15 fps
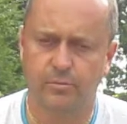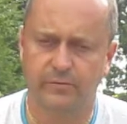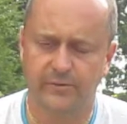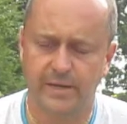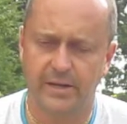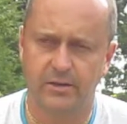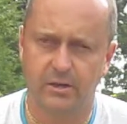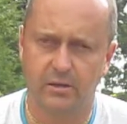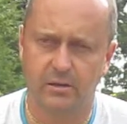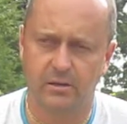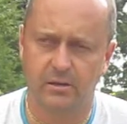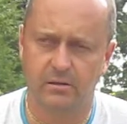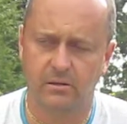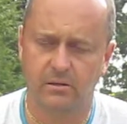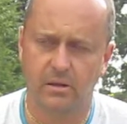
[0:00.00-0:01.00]
powtarza, y,
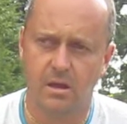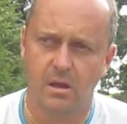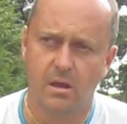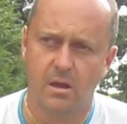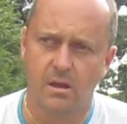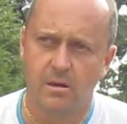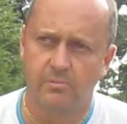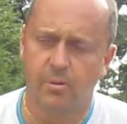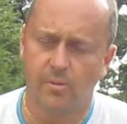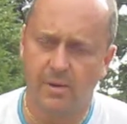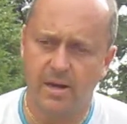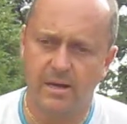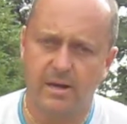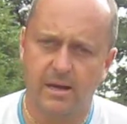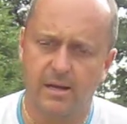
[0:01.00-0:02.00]

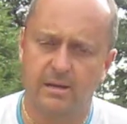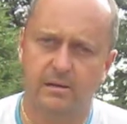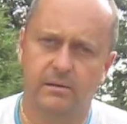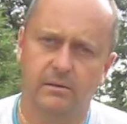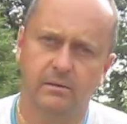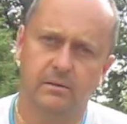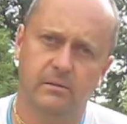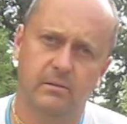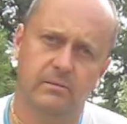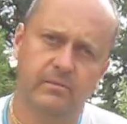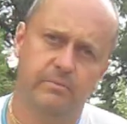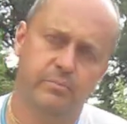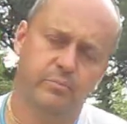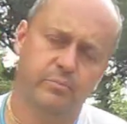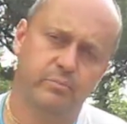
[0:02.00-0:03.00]
pomaga
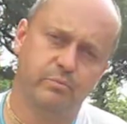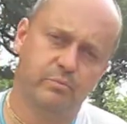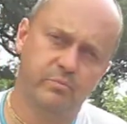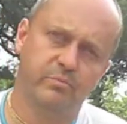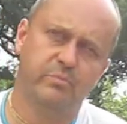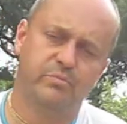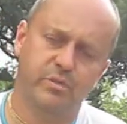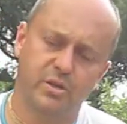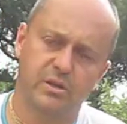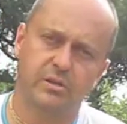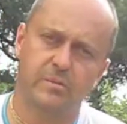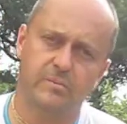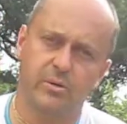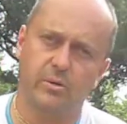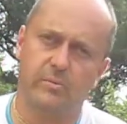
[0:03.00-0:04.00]
przy
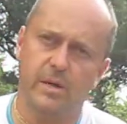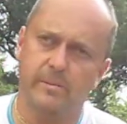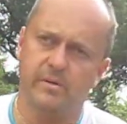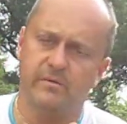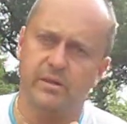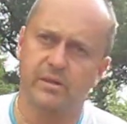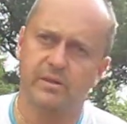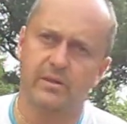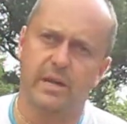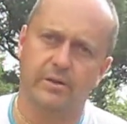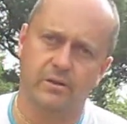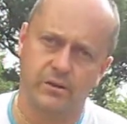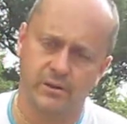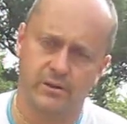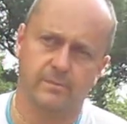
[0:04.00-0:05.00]
tym problemie właśnie z
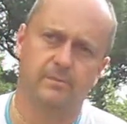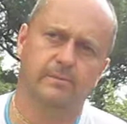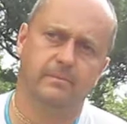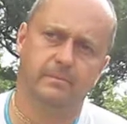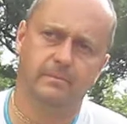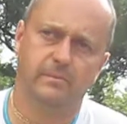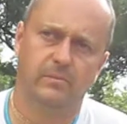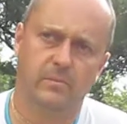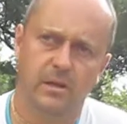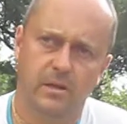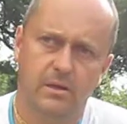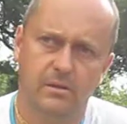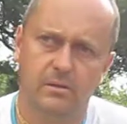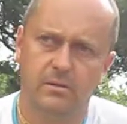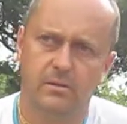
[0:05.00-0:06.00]
tarczyczą.
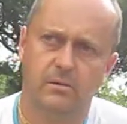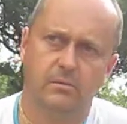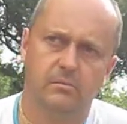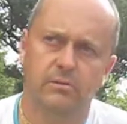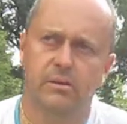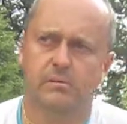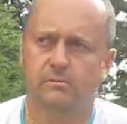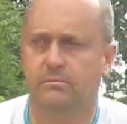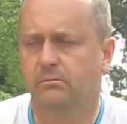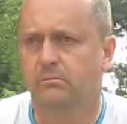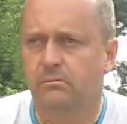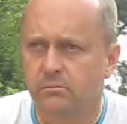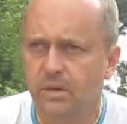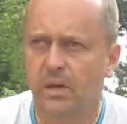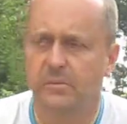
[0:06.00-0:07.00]
Jest to mm,
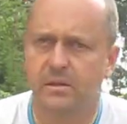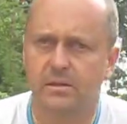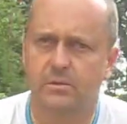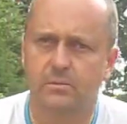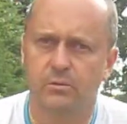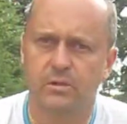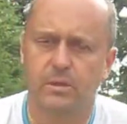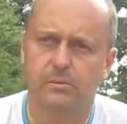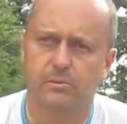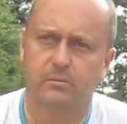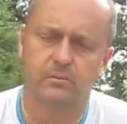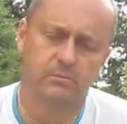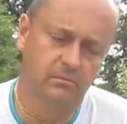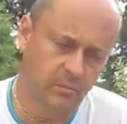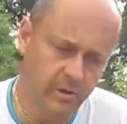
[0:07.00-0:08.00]
jakby instrukcja
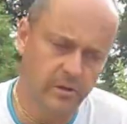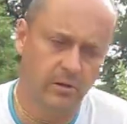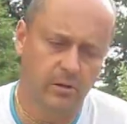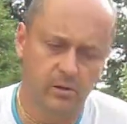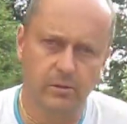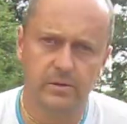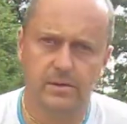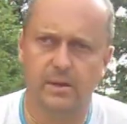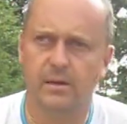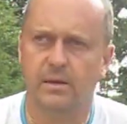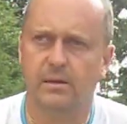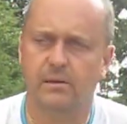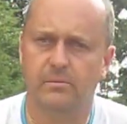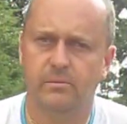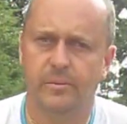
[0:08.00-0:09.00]
mojego ojca,
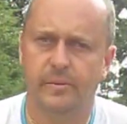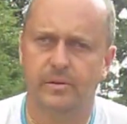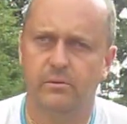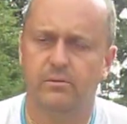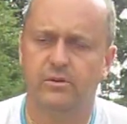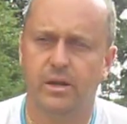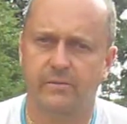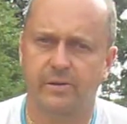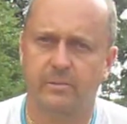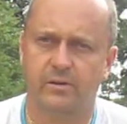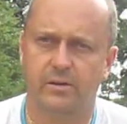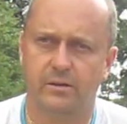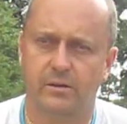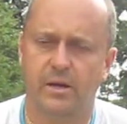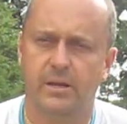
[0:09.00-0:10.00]
ale po prostu chciałem Wam,
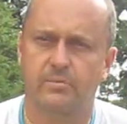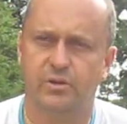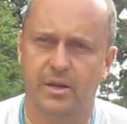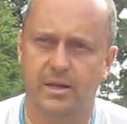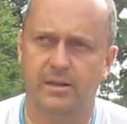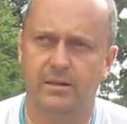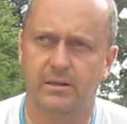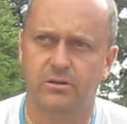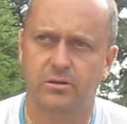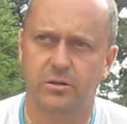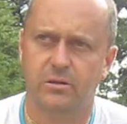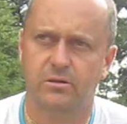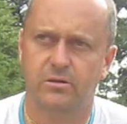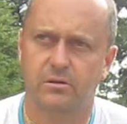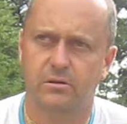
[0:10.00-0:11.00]
drodzy kochani, przekazać,
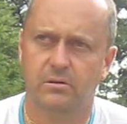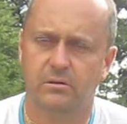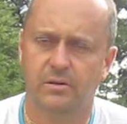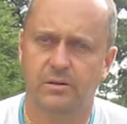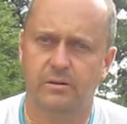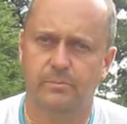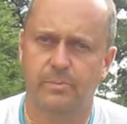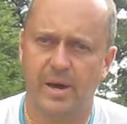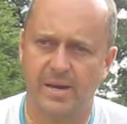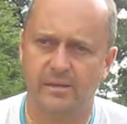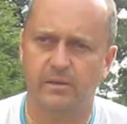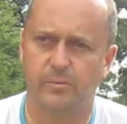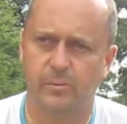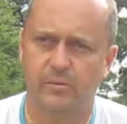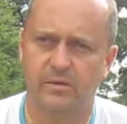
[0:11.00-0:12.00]
iż to jest bardzo
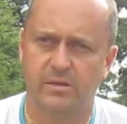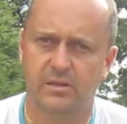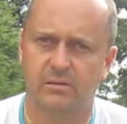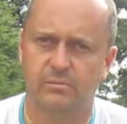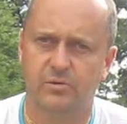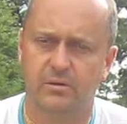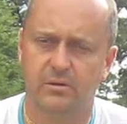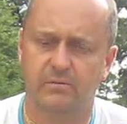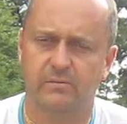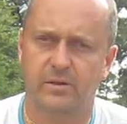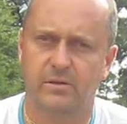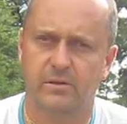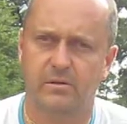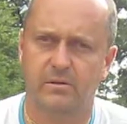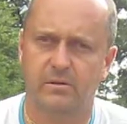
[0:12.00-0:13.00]
pomocne przy tym
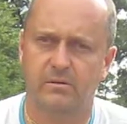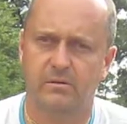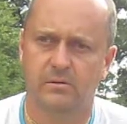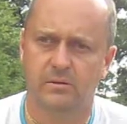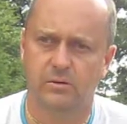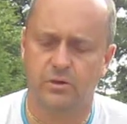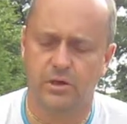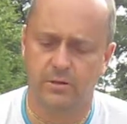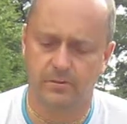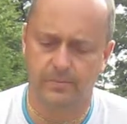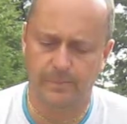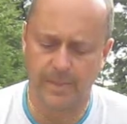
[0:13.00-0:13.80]
właśnie schorzeniu.